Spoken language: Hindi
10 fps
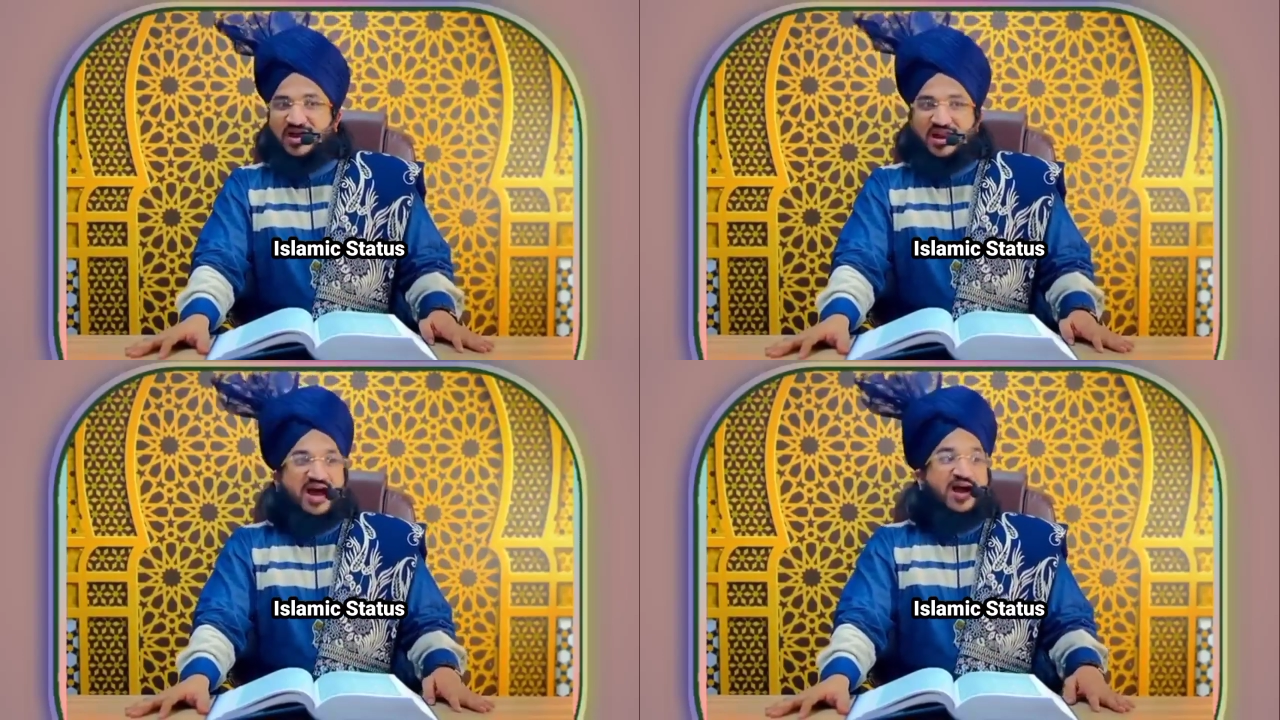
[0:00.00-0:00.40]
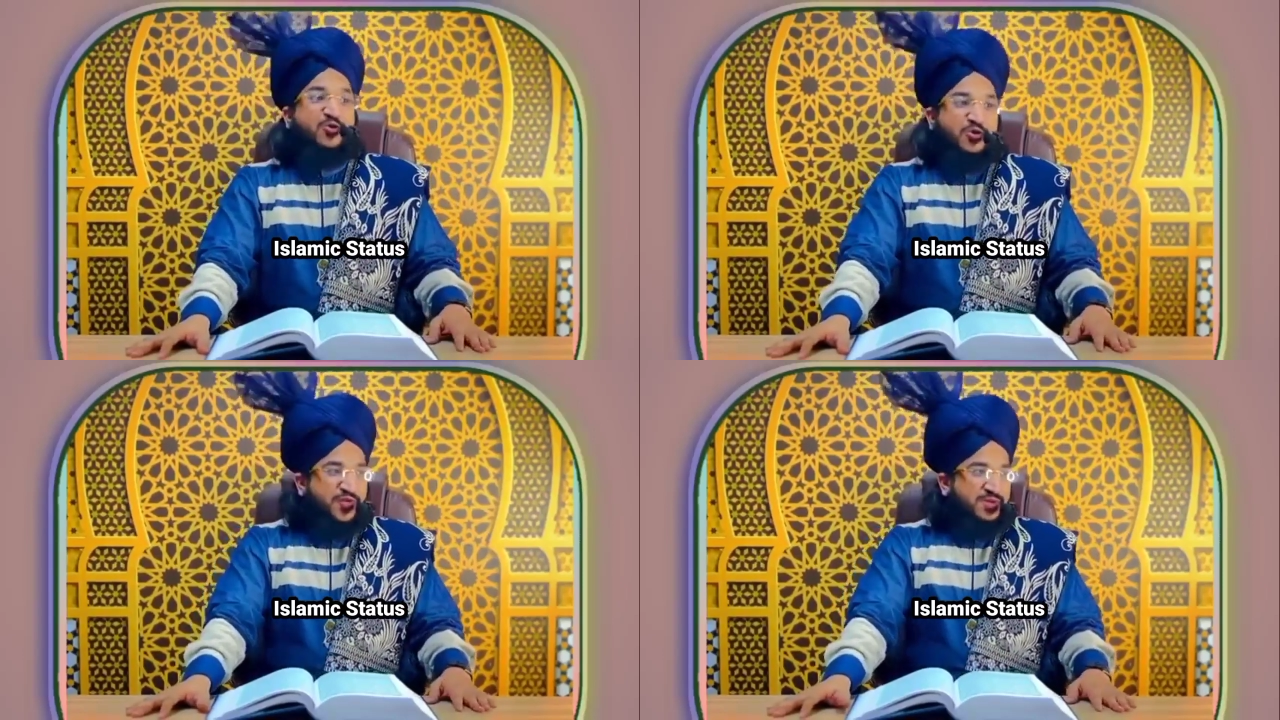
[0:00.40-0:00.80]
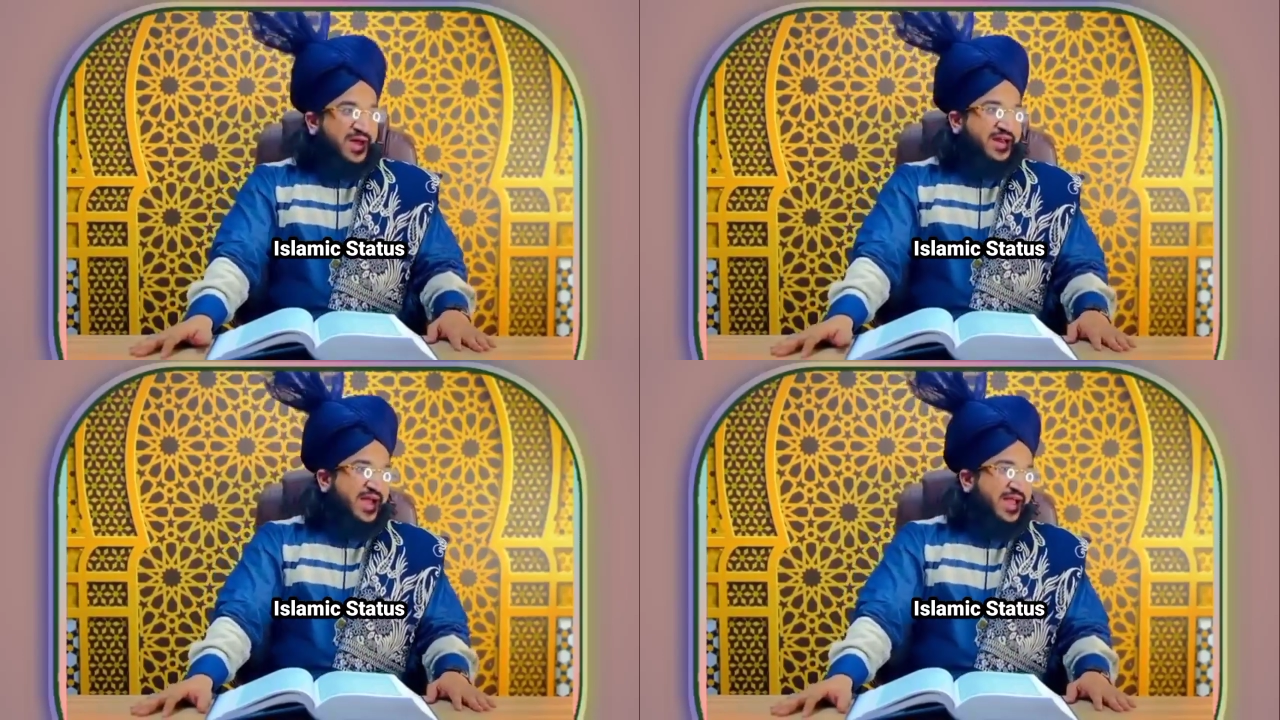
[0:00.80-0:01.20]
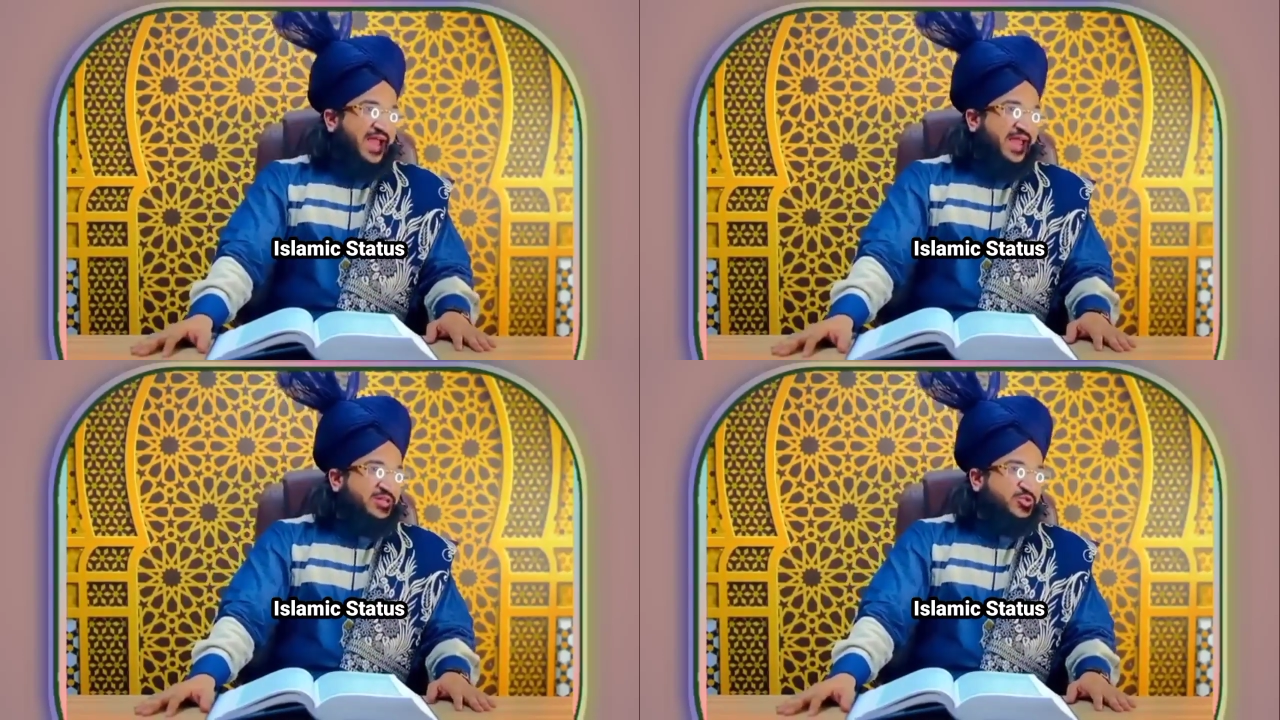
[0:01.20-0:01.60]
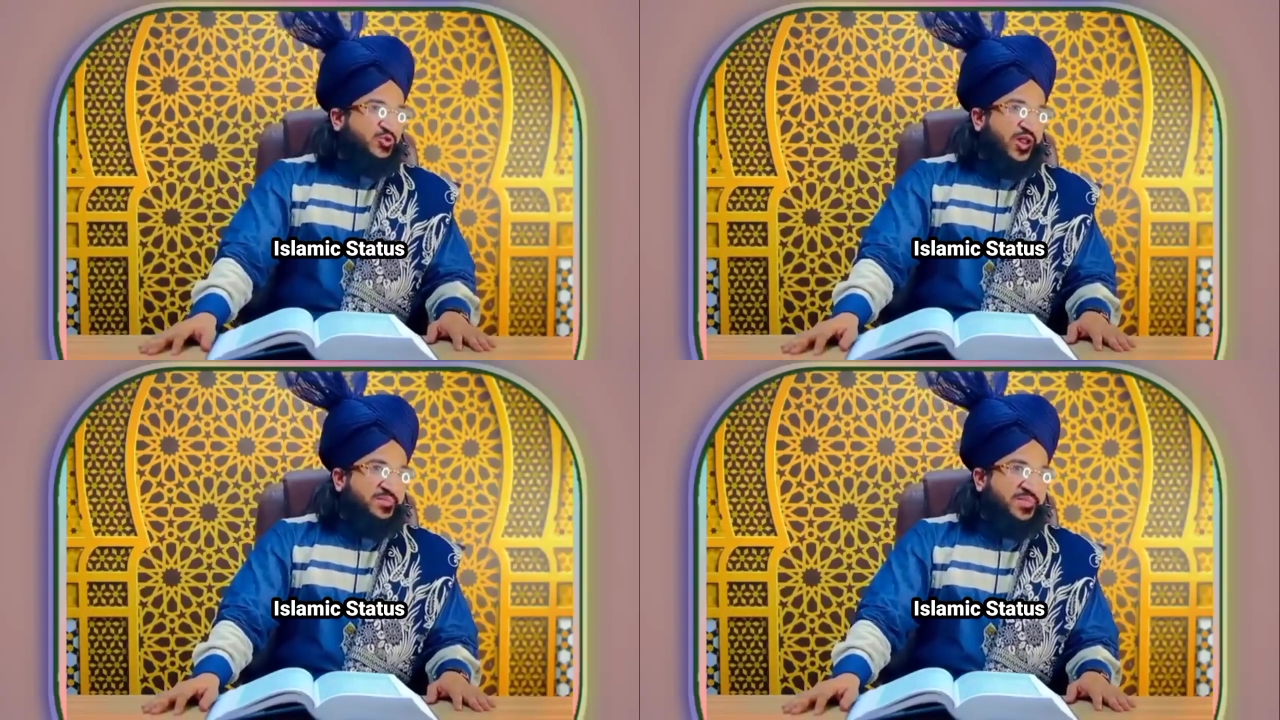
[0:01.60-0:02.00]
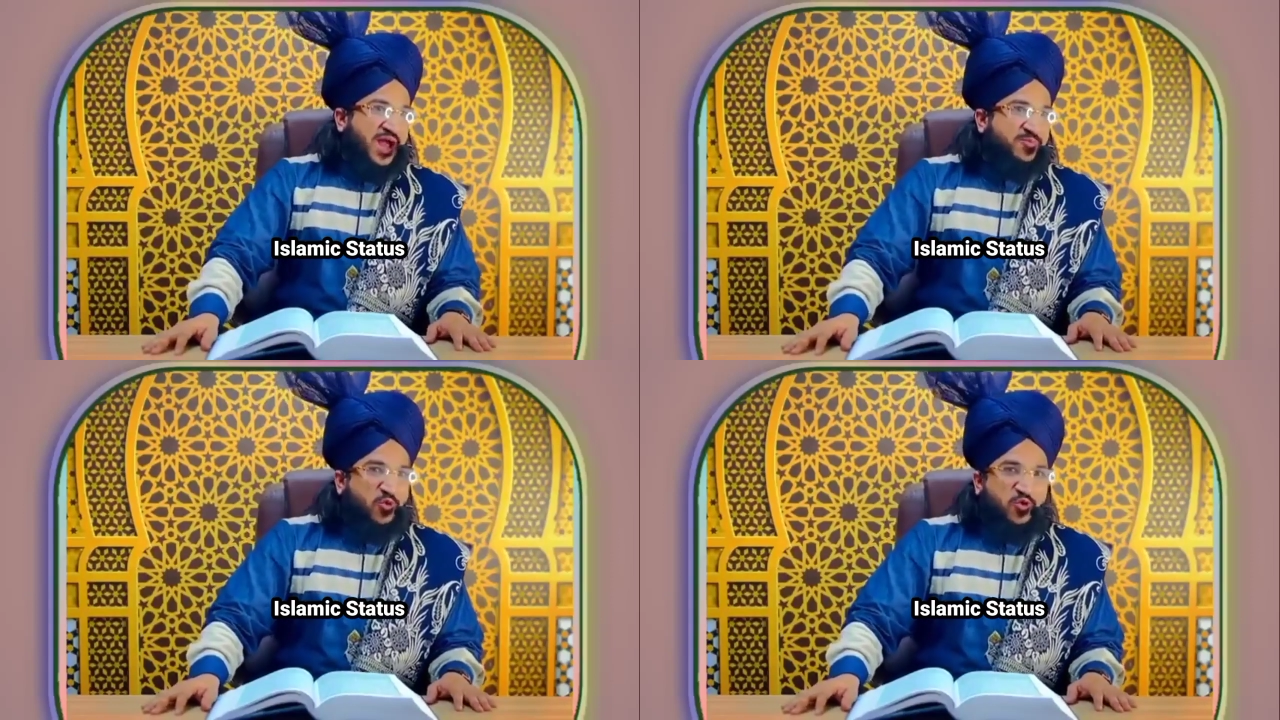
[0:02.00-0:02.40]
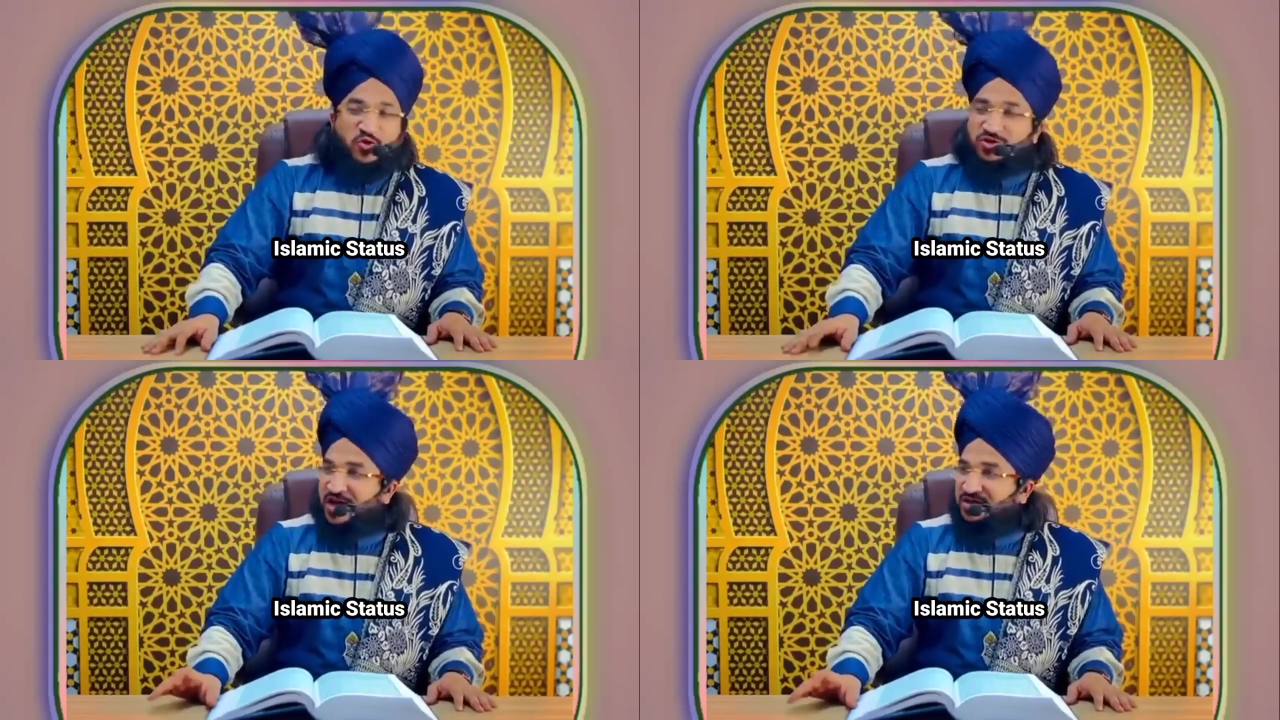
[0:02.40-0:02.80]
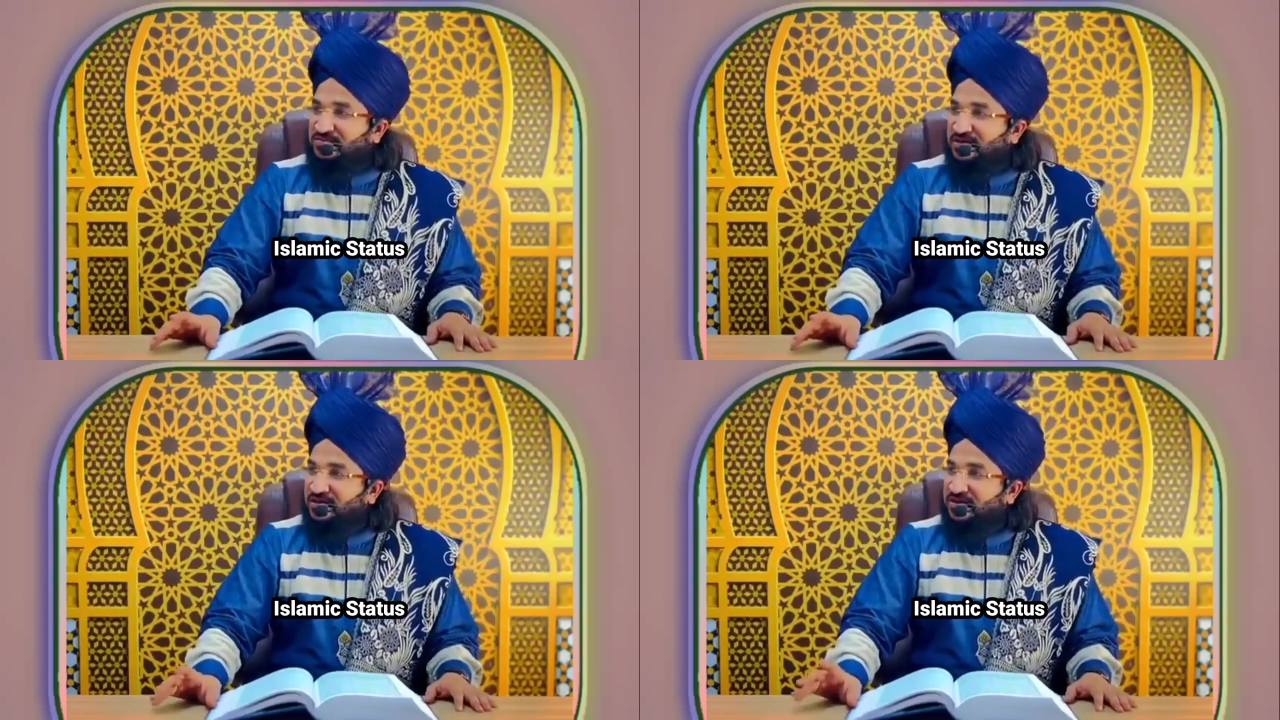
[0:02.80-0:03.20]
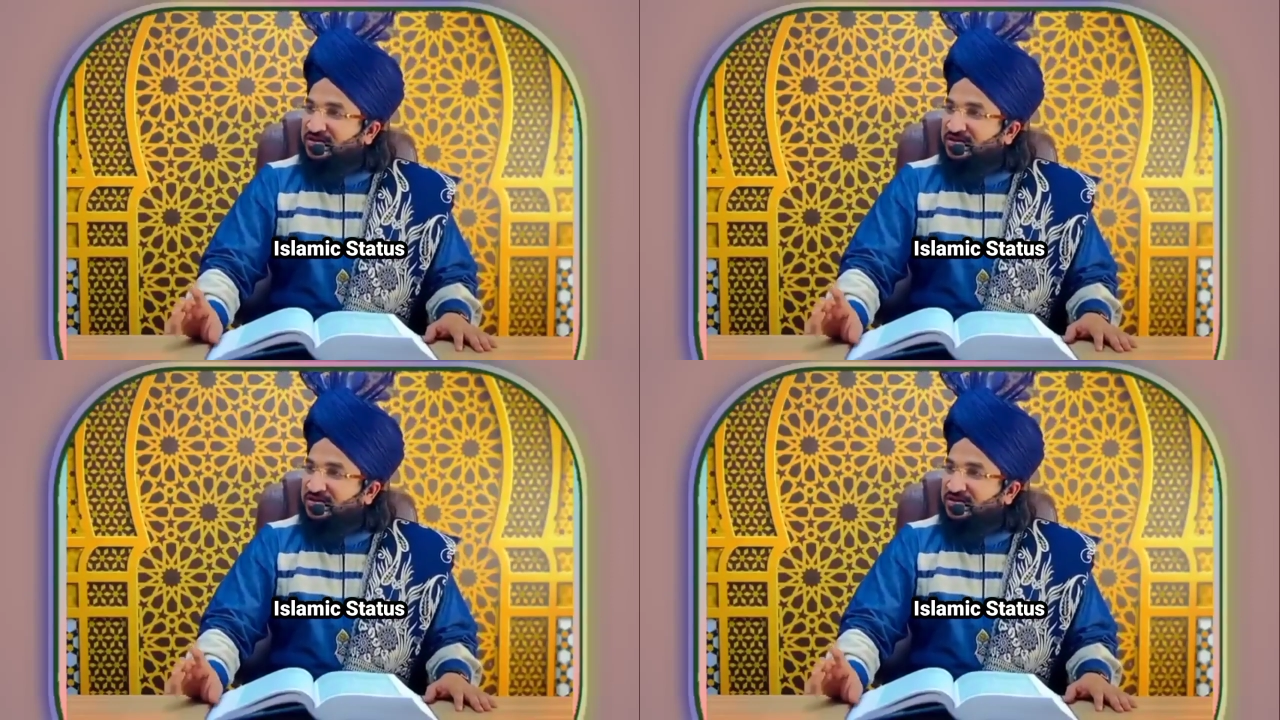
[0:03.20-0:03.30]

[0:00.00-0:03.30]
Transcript: अल्लाह खुद फरमा रहा है अः रसूल हमने आपको रोशन